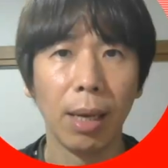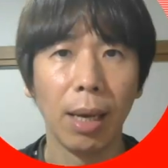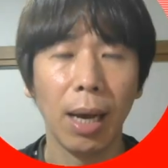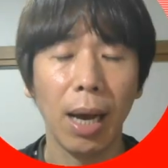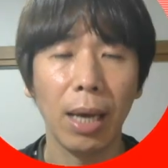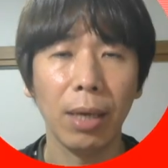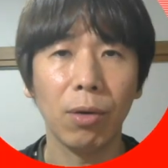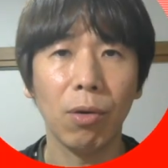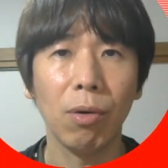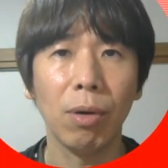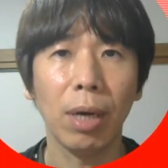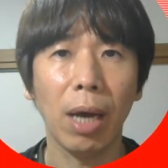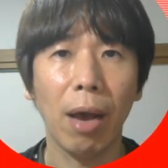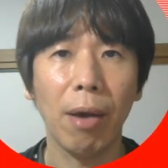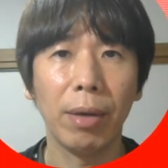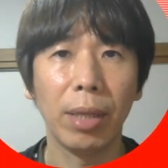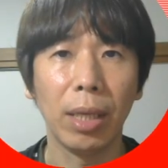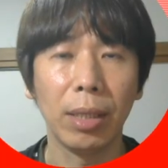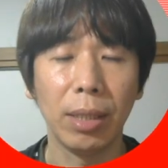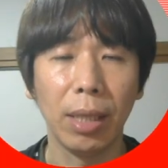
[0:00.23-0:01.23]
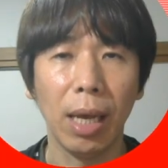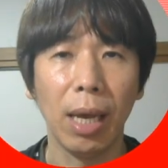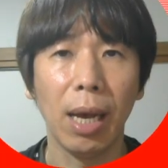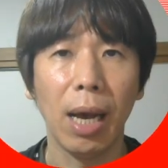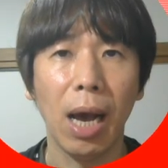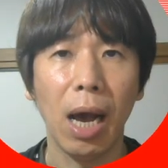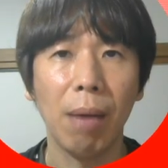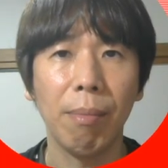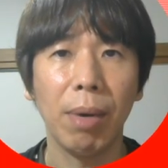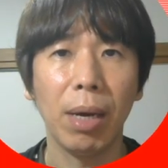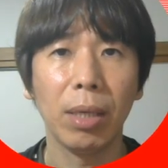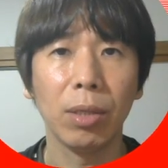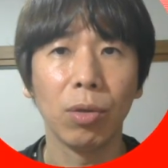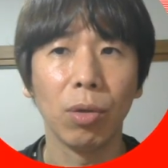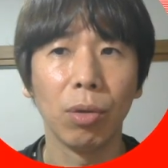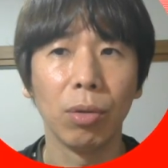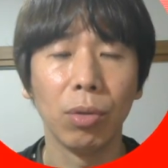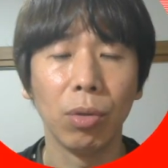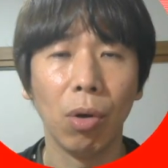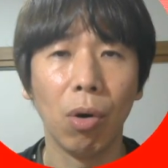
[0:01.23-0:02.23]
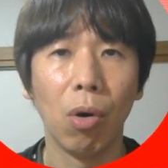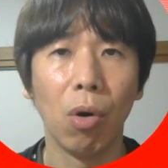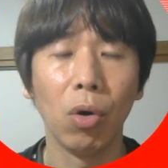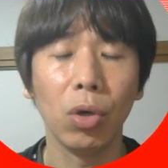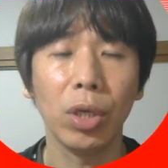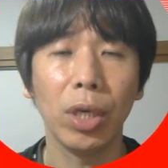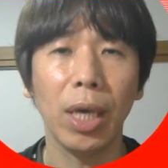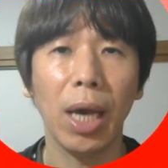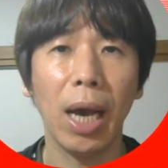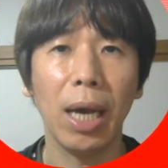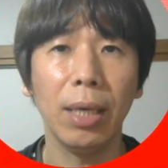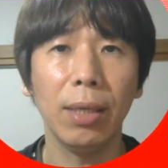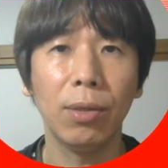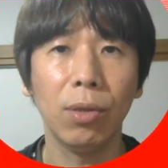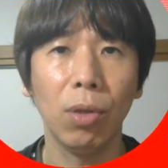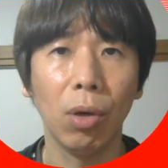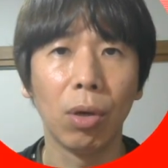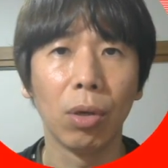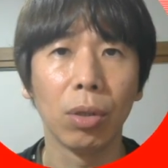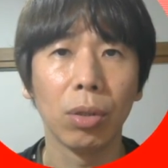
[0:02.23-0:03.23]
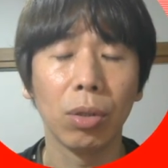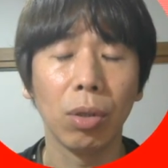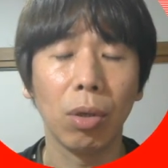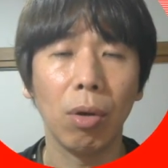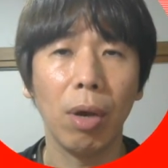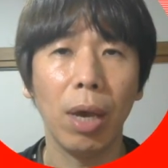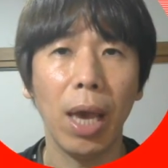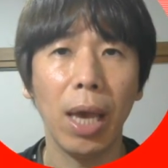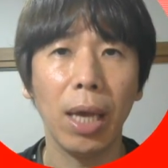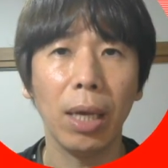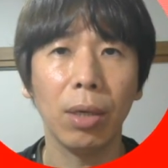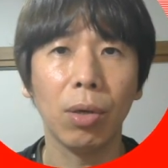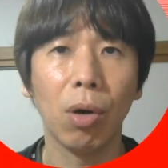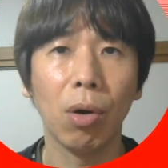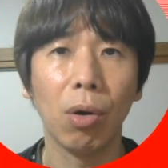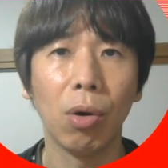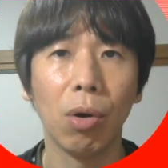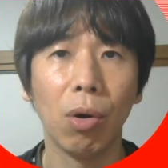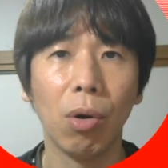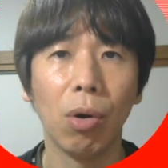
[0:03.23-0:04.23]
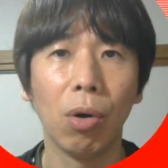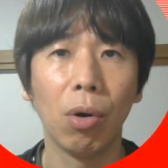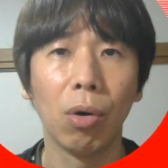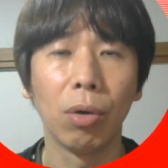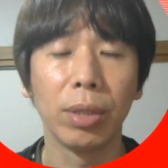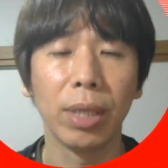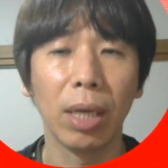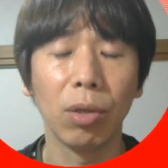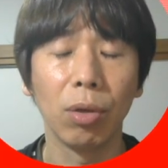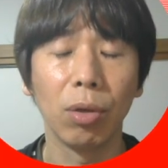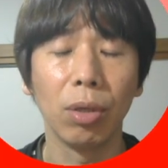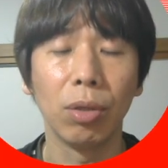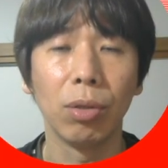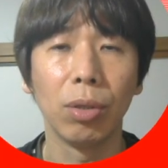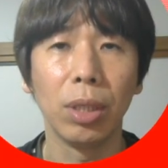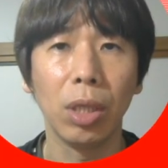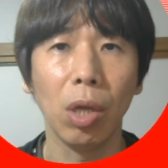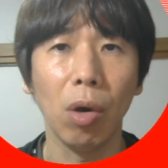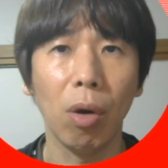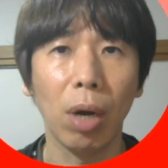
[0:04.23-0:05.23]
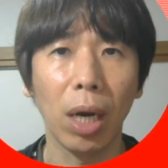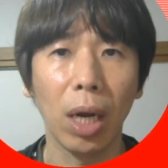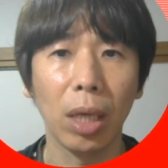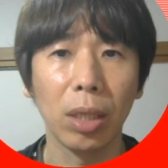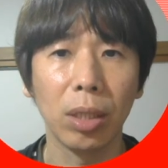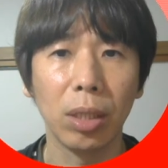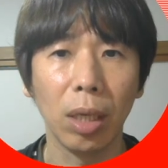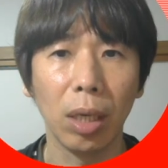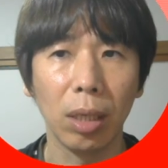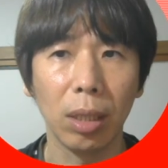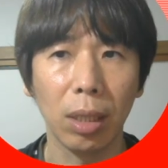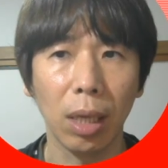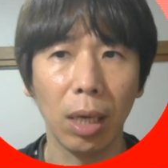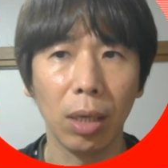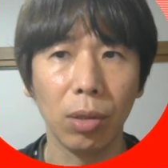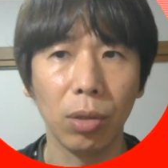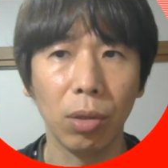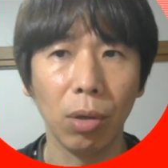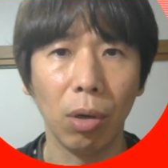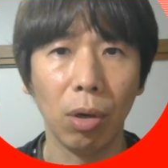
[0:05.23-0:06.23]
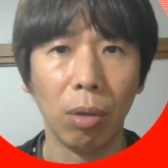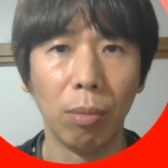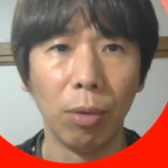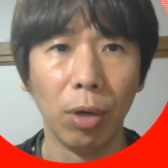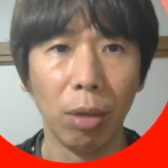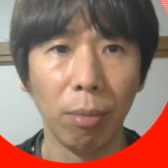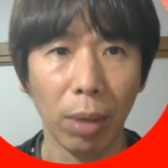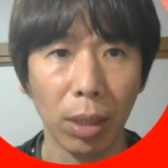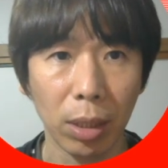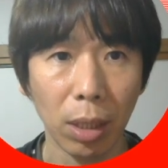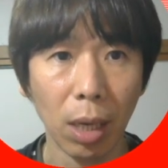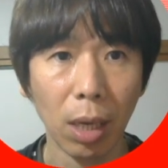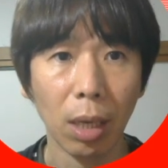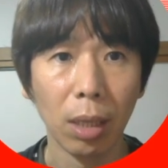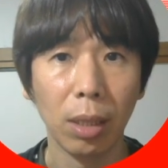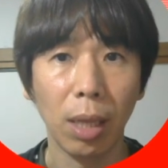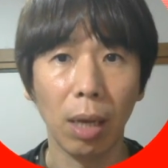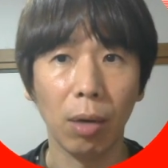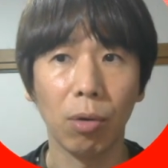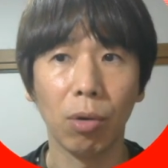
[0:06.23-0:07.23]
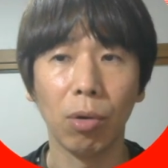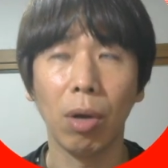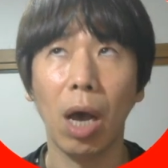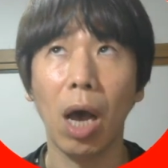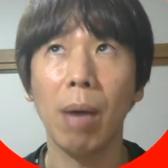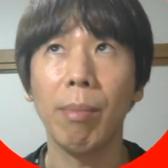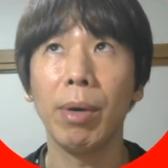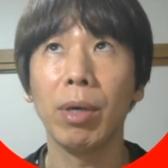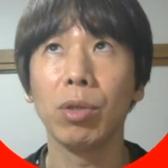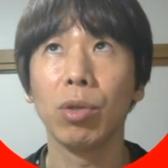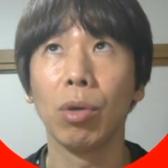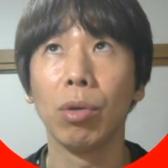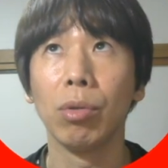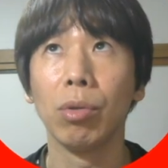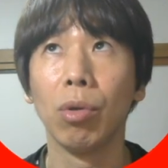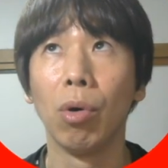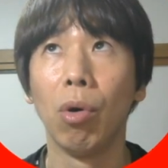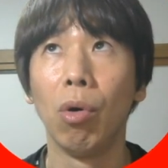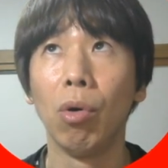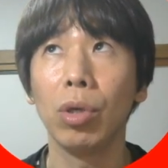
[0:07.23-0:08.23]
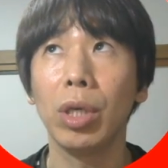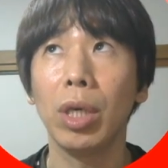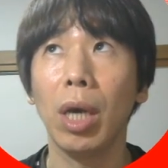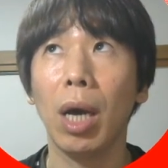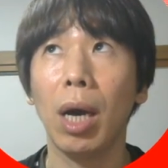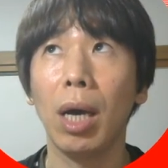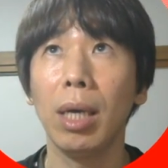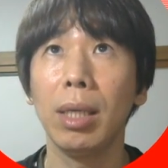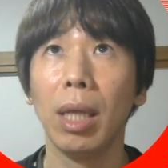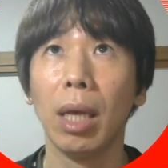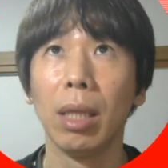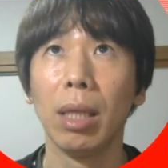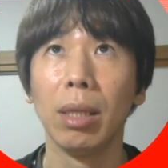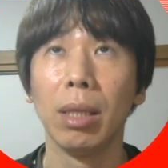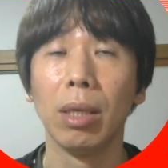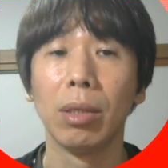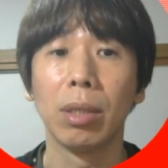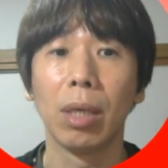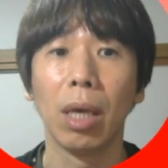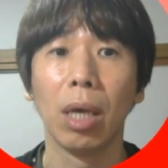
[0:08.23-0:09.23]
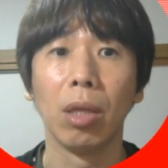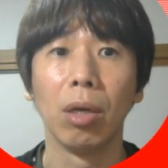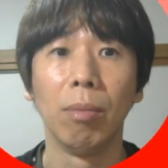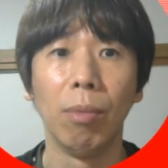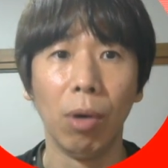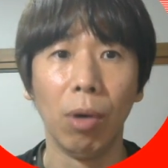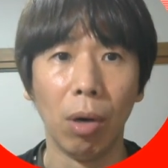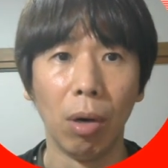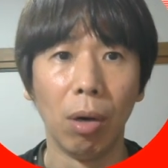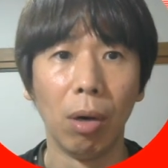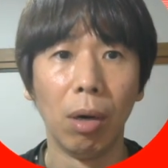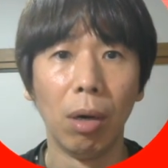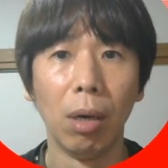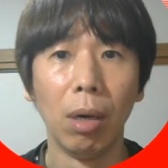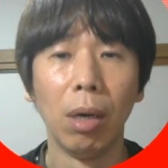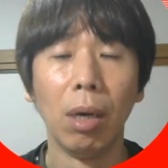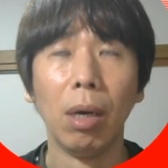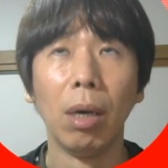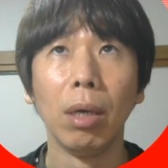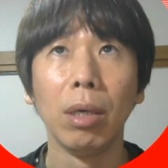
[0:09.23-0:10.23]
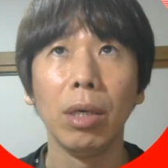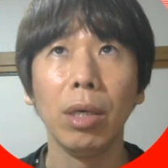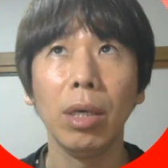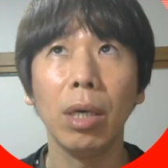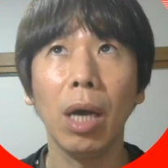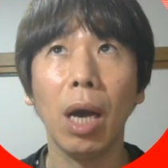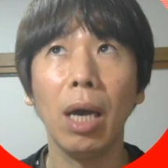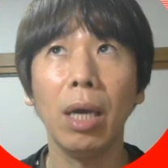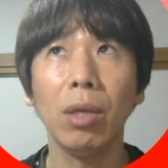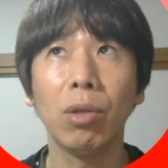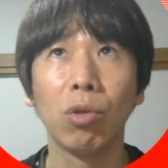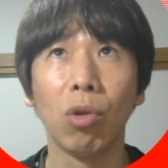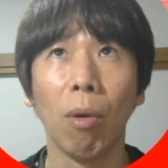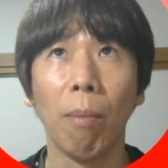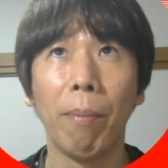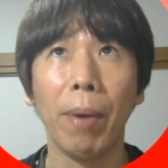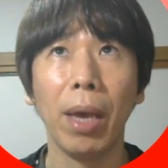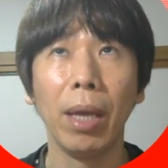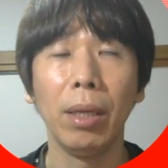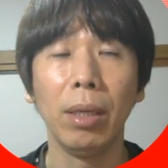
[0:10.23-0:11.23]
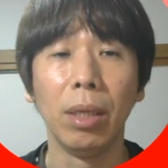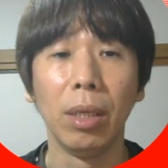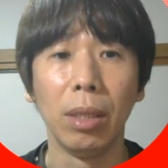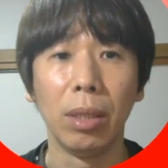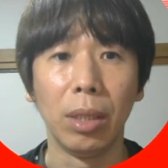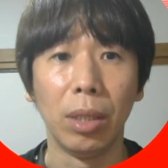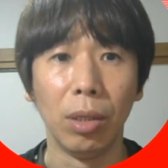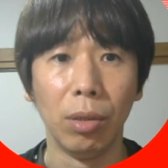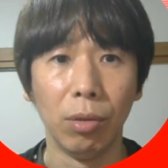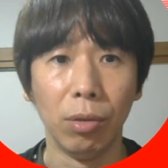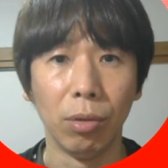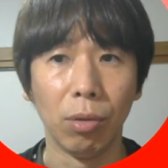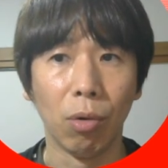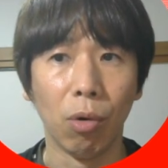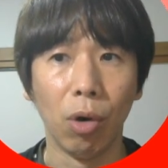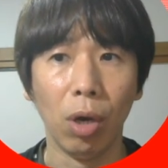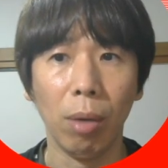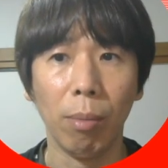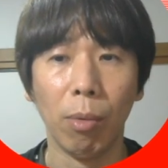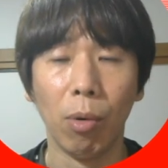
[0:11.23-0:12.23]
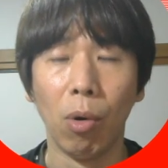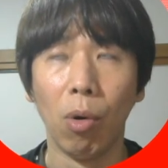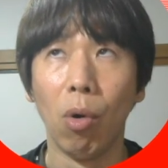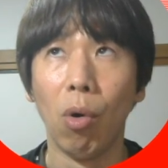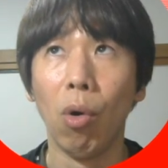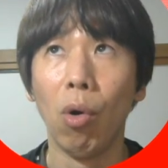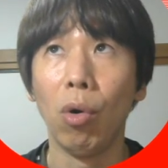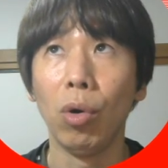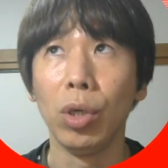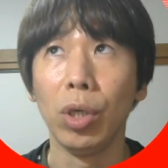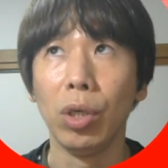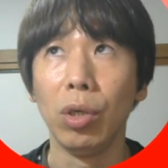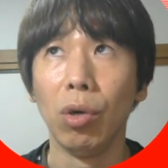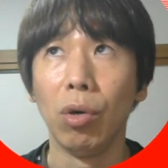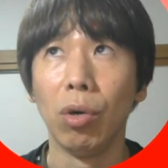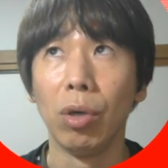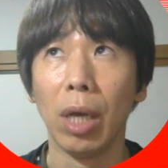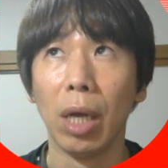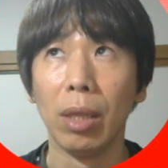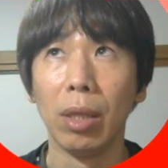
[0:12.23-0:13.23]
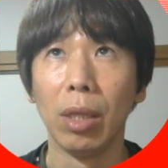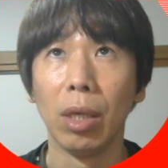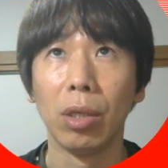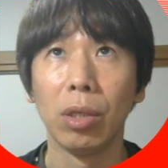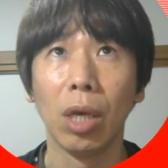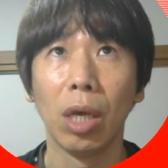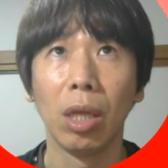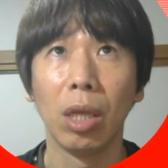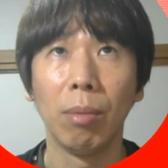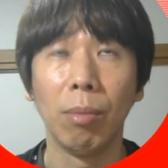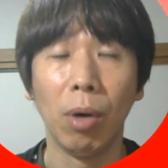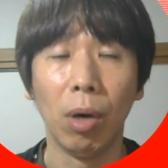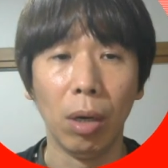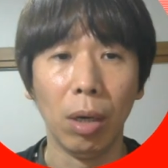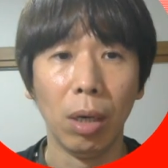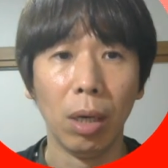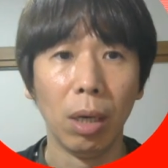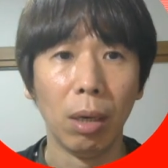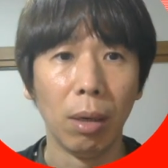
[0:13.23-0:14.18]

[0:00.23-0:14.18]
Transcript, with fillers: はい、今回はですね、Amazon の置き配とその変更方法などについてお話していきたいと思います。で、この Amazon の置き配なんですけども、意外と便利っていう声も多いようなんですけども、